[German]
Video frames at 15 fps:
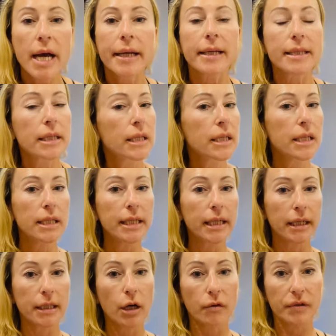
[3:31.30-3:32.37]
Das sind nicht die Tiere,
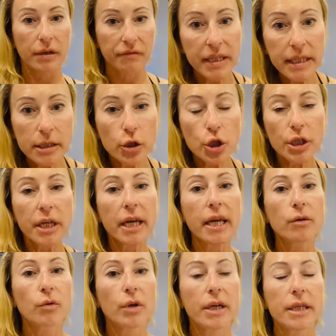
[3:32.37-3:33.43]
die auf der Wiese
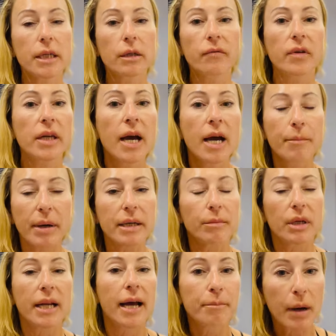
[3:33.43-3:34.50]
stehen oder die irgendwie bei einem
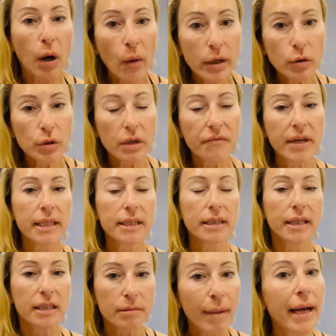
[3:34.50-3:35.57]
kleinen Bauern unterwegs sind.
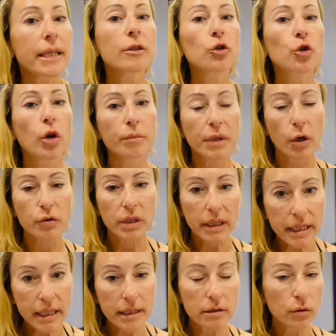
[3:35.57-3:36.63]
Das meiste kommt aus
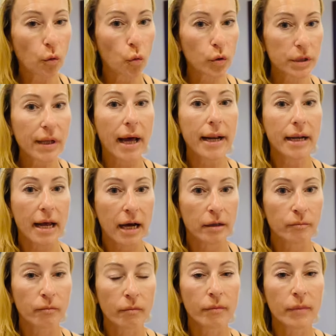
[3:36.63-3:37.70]
riesengroßen Anlagen
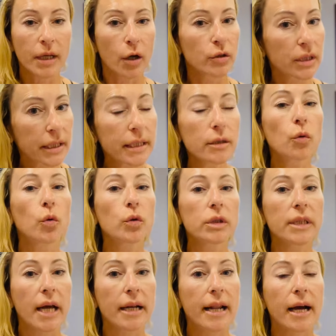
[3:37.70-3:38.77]
aus
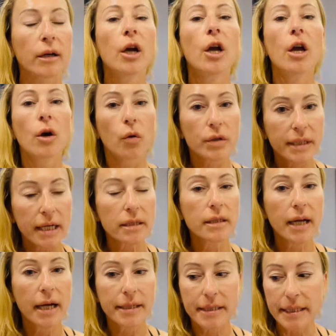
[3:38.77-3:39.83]
riesengroßen Anlagen. Und das
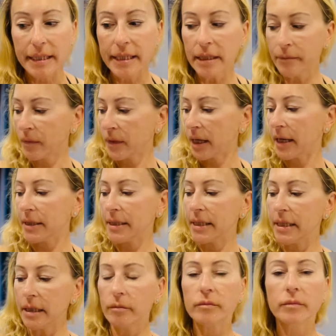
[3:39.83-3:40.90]
sind halt die, an
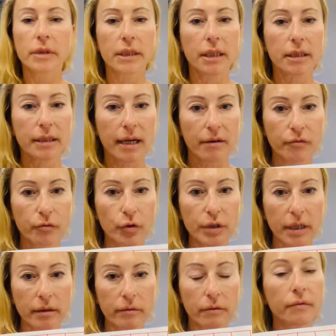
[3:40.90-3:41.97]
die dieses Kraftfutter
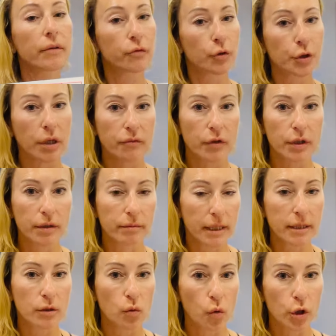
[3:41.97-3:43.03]
verfüttert wird.
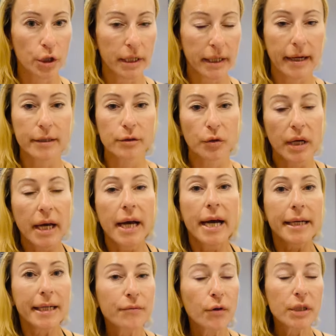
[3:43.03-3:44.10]
Ganz logisch. Ne? Also
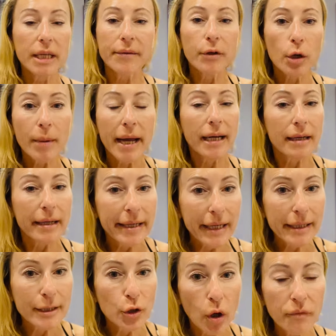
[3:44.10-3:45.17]
das wollte ich einfach nochmal
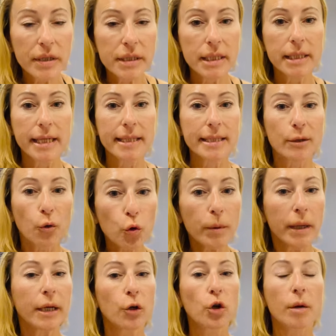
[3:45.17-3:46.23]
erklären. Ich hoffe, es ist jetzt
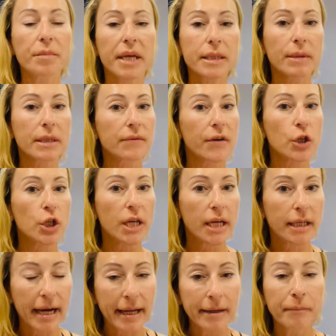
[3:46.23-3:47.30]
rübergekommen, dass man es
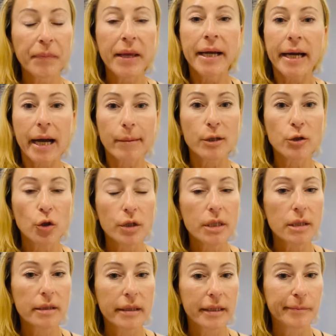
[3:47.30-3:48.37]
verstehen kann. Aber
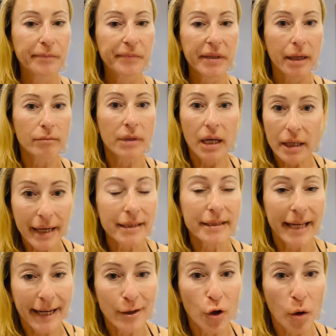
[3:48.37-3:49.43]
ansonsten ähm, ja, erkläre ich es
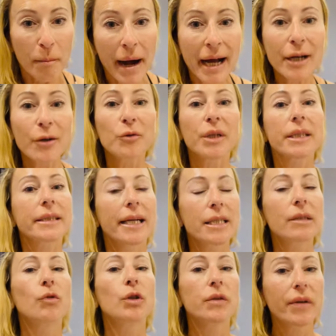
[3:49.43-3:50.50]
gerne nochmal. Und das
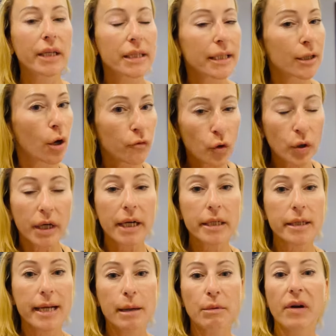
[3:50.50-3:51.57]
Ganze, wo ich es wirklich genau
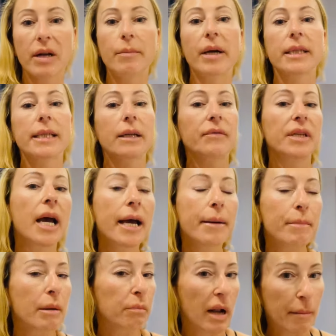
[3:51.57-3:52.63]
vorgerechnet habe, weil immer gesagt wird,
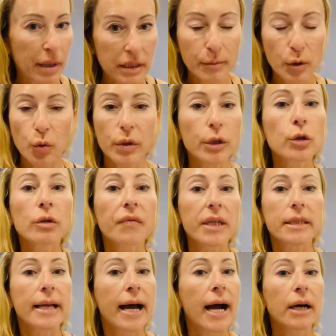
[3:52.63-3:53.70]
man plappert immer nur
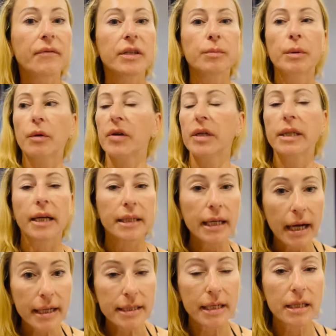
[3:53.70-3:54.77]
irgendwas nach, was man auf irgendeiner
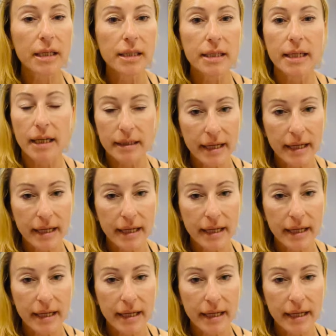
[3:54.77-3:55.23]
Tierrechtsseite gesehen hat.